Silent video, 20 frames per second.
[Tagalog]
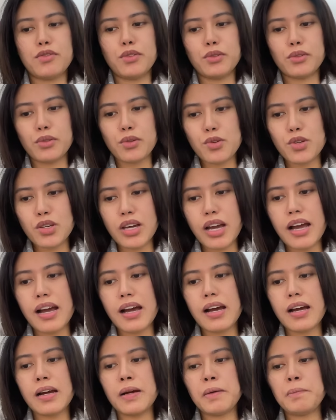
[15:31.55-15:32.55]

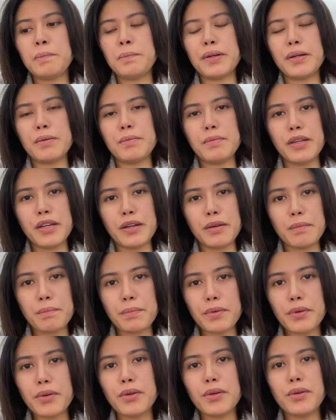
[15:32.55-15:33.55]
Photoshop, Premiere
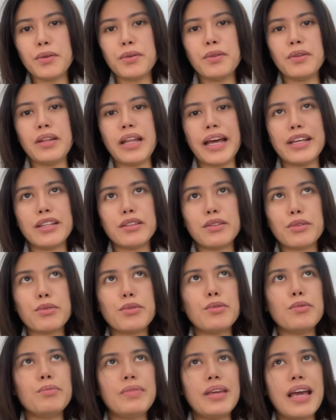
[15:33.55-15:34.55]
Pro,
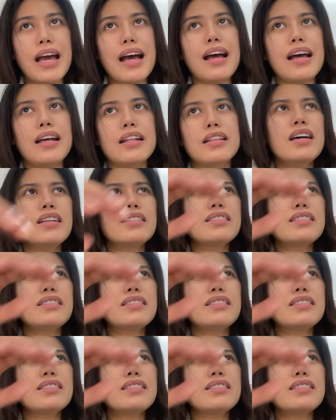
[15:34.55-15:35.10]
Lightroom, yan.